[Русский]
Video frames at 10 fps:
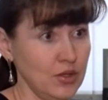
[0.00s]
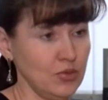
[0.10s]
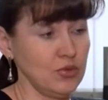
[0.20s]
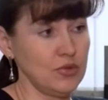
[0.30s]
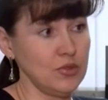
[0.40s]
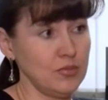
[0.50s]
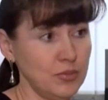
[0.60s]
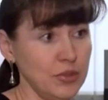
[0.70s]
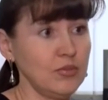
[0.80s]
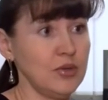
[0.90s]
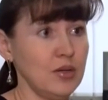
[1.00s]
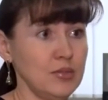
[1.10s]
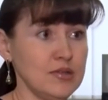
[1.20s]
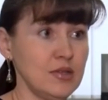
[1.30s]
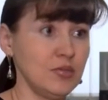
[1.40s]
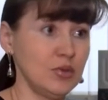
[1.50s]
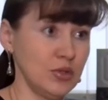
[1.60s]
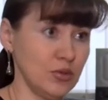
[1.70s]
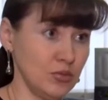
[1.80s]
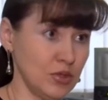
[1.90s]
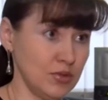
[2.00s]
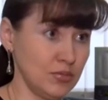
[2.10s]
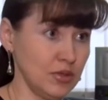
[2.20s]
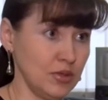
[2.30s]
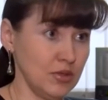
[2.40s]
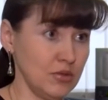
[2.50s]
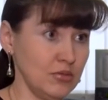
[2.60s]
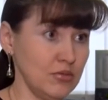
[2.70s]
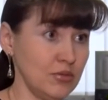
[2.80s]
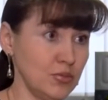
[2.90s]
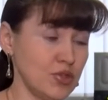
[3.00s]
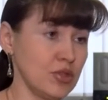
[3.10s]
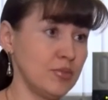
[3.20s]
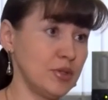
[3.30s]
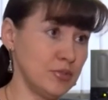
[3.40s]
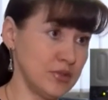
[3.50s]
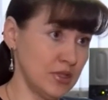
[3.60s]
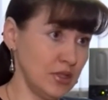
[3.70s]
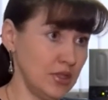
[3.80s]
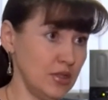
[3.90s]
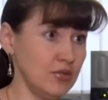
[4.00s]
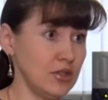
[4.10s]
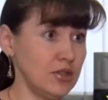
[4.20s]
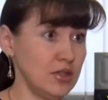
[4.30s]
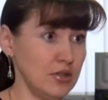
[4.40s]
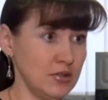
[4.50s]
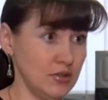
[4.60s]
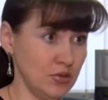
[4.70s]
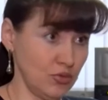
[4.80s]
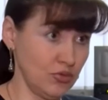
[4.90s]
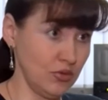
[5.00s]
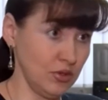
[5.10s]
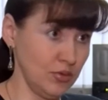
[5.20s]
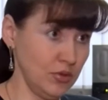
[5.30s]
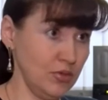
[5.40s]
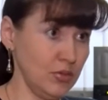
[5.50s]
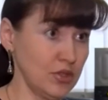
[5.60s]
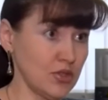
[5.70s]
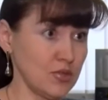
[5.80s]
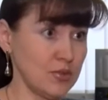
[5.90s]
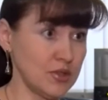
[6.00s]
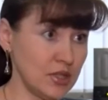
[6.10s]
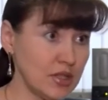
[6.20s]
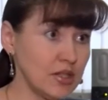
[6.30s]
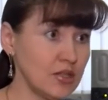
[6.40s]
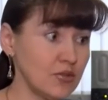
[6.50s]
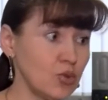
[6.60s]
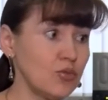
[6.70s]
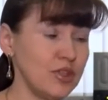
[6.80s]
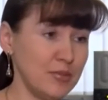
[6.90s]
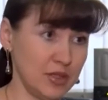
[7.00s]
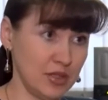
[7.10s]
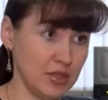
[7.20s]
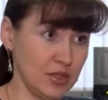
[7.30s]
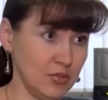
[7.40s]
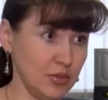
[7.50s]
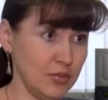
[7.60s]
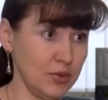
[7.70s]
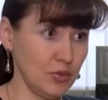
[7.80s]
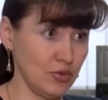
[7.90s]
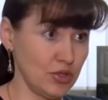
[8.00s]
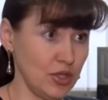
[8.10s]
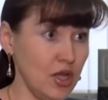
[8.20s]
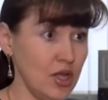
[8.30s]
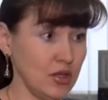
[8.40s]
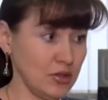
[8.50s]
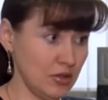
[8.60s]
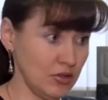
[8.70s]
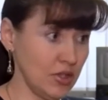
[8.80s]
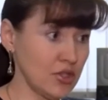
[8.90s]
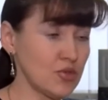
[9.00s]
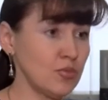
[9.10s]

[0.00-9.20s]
То есть и мы понимаем, если бы у нас было выпущено предписание и владелец осуществил демонтаж самостоятельно в то время, когда это было положено, к настоящему